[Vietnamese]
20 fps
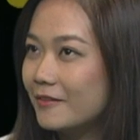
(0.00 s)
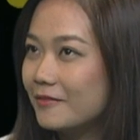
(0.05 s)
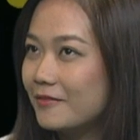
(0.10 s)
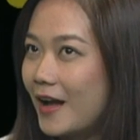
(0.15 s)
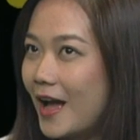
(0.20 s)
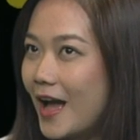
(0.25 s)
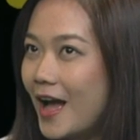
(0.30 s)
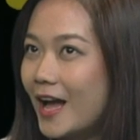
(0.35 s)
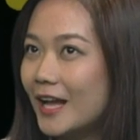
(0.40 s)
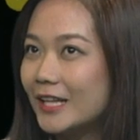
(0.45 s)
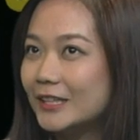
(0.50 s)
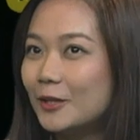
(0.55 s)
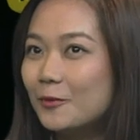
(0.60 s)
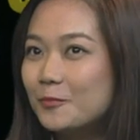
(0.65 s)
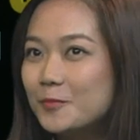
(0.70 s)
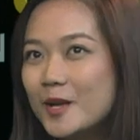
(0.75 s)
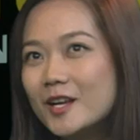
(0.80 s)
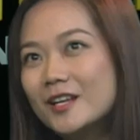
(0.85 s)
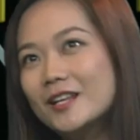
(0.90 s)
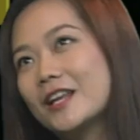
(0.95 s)
và
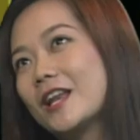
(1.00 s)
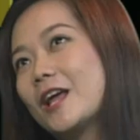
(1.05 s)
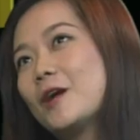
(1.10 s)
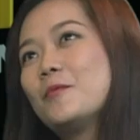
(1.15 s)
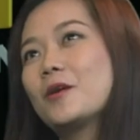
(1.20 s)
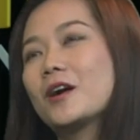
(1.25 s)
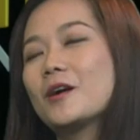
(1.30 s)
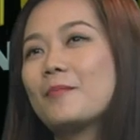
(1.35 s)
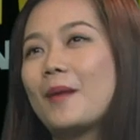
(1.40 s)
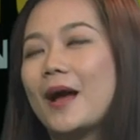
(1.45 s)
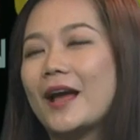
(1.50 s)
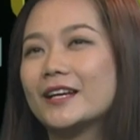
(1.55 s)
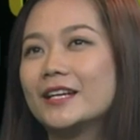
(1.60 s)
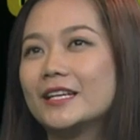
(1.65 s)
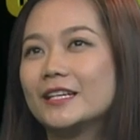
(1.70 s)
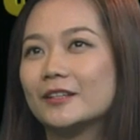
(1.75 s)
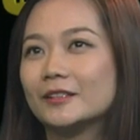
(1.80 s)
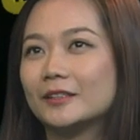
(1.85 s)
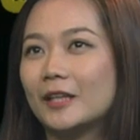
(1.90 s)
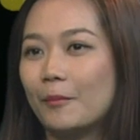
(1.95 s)
tốt nhất là nếu mà các bạn
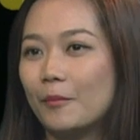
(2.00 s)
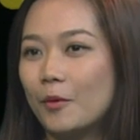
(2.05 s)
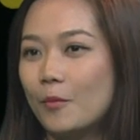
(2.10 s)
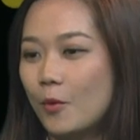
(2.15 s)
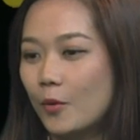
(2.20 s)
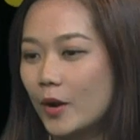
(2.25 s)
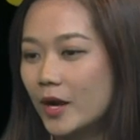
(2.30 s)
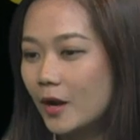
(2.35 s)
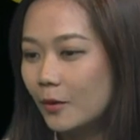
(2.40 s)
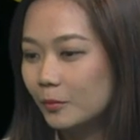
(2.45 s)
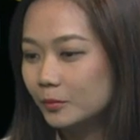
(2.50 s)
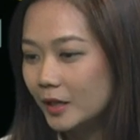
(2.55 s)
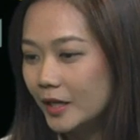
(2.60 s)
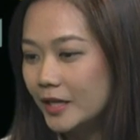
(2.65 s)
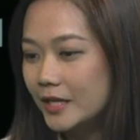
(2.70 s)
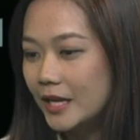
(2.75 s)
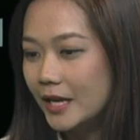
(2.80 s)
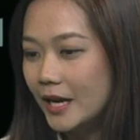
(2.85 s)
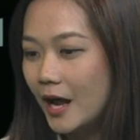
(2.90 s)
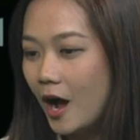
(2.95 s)
đi thực tập ở một cái công
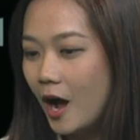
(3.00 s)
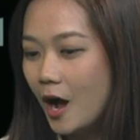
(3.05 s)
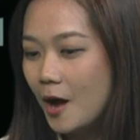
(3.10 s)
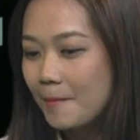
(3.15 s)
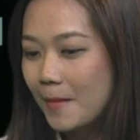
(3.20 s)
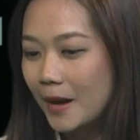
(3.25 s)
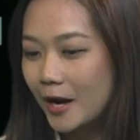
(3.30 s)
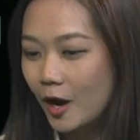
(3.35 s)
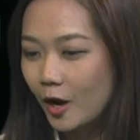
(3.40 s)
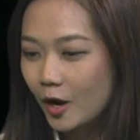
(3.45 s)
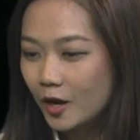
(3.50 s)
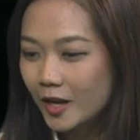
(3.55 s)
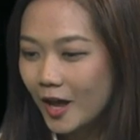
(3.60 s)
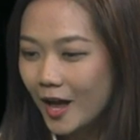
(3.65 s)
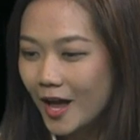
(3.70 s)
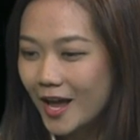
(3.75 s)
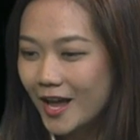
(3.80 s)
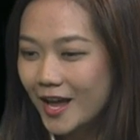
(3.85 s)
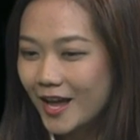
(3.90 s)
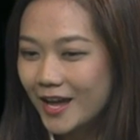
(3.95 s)
ty gì đó mà nó có
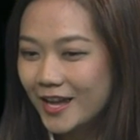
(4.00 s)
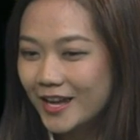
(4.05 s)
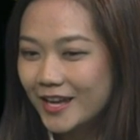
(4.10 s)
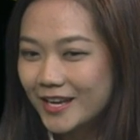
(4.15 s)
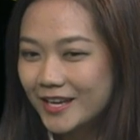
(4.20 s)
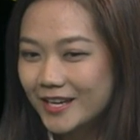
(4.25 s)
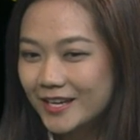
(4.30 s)
thể